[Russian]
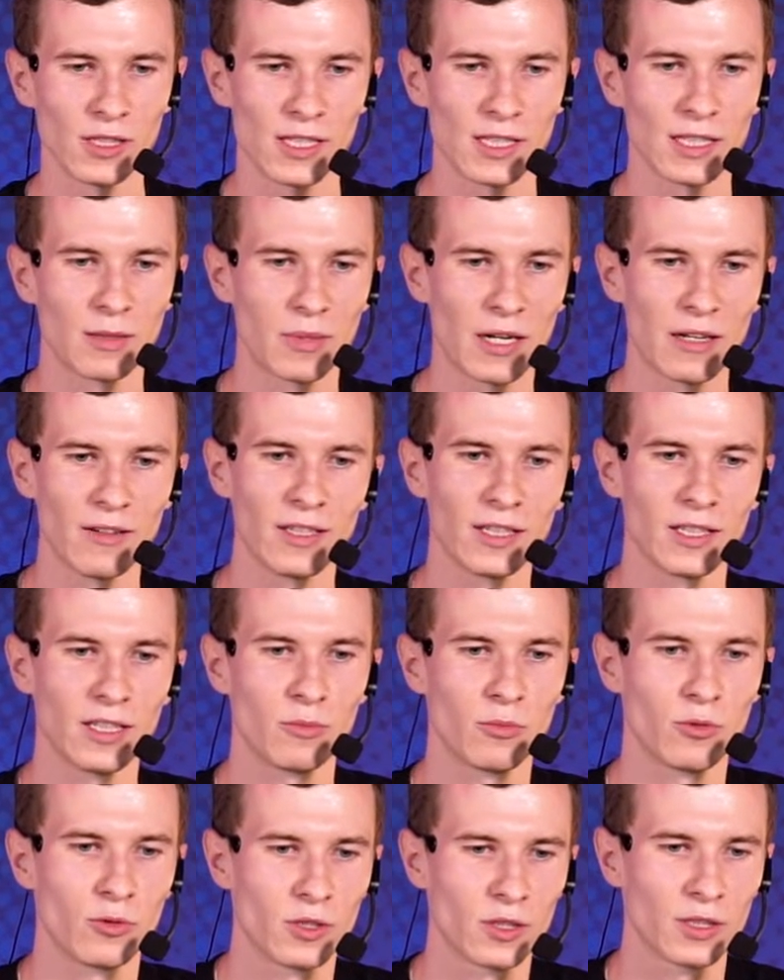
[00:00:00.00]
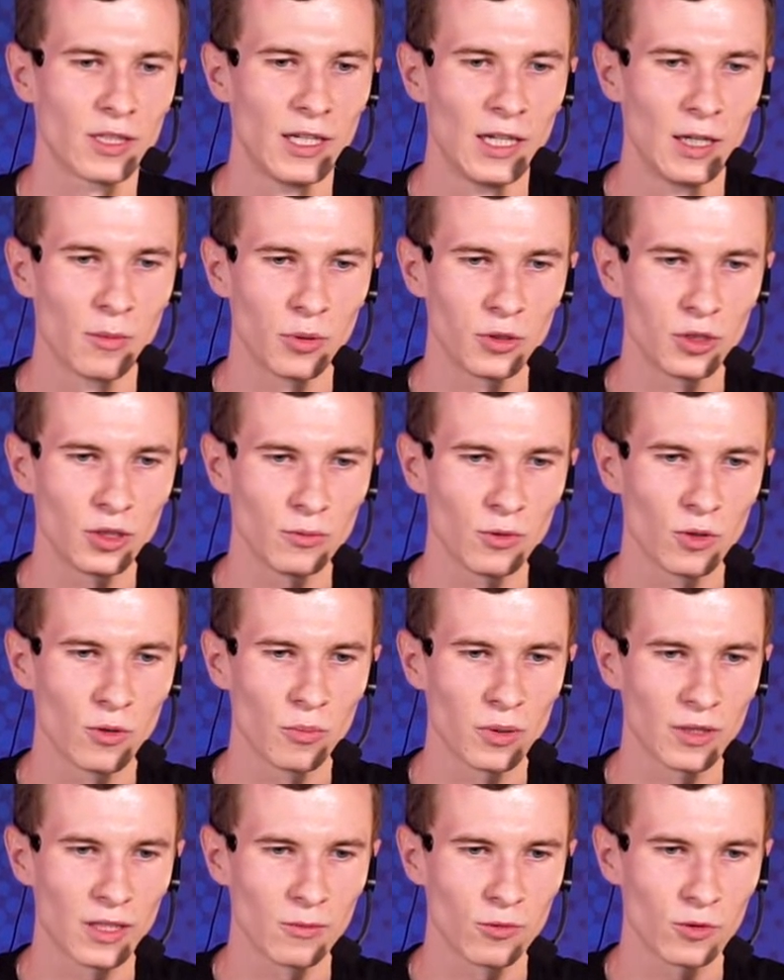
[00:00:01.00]
она правильно не будет. Почему?
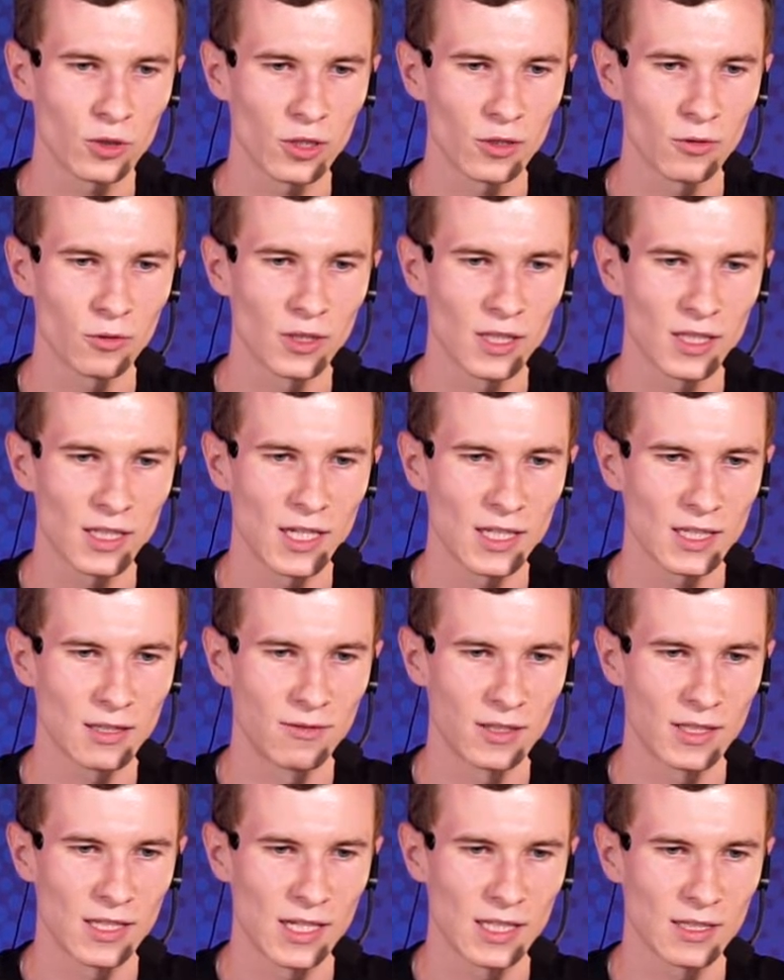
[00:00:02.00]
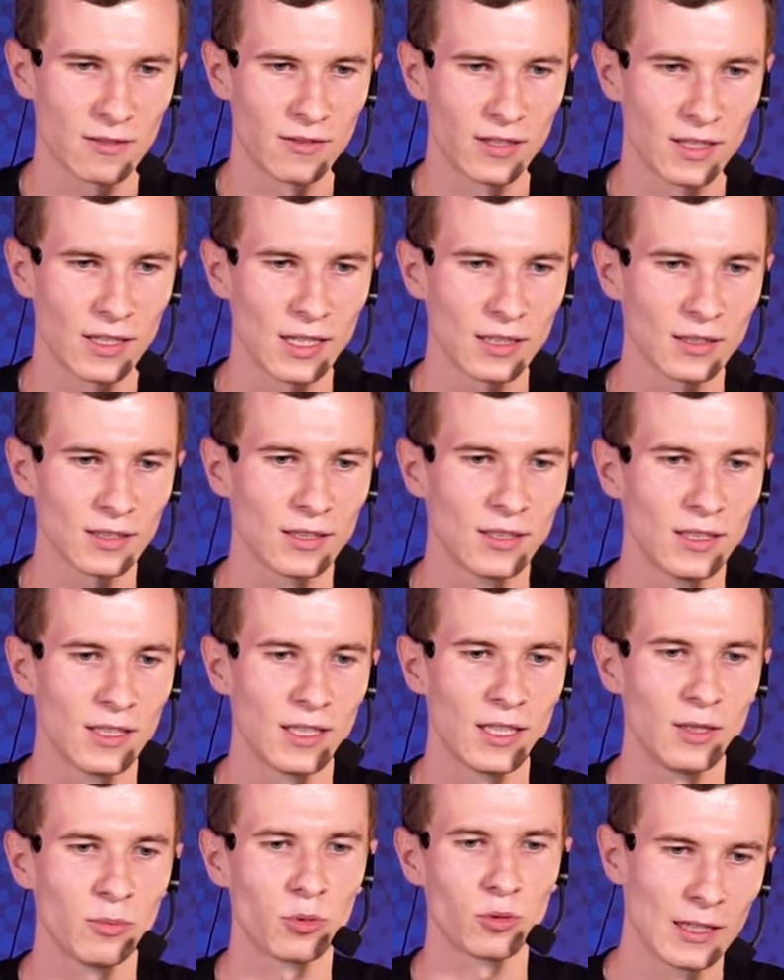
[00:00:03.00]
Потому что у нас есть два действия — get
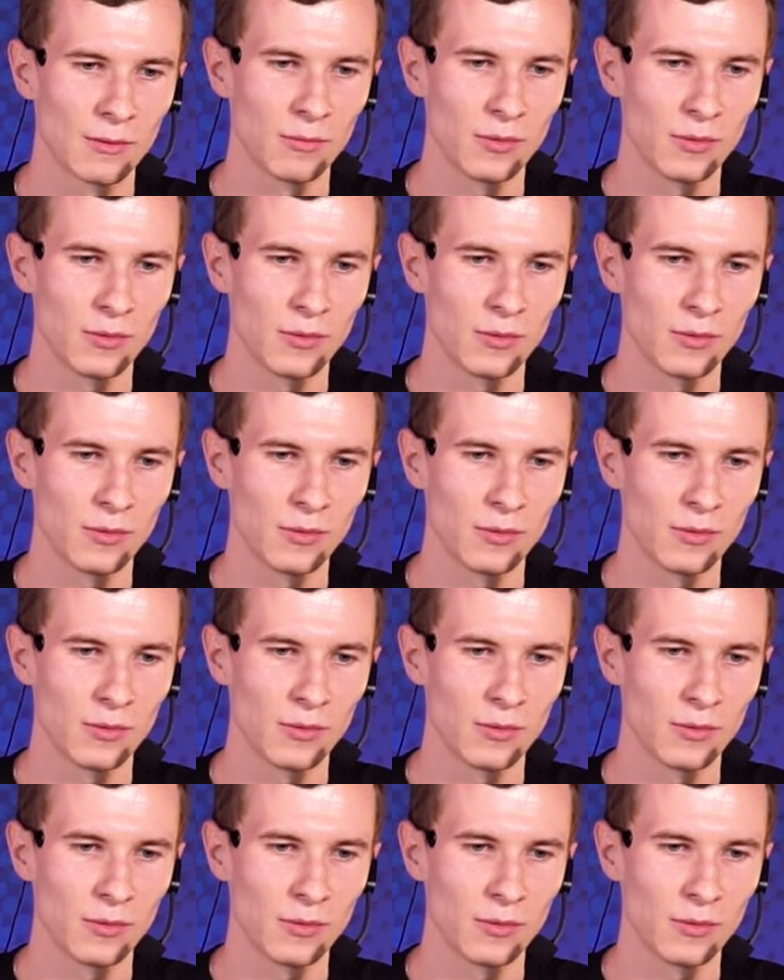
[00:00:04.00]
и put.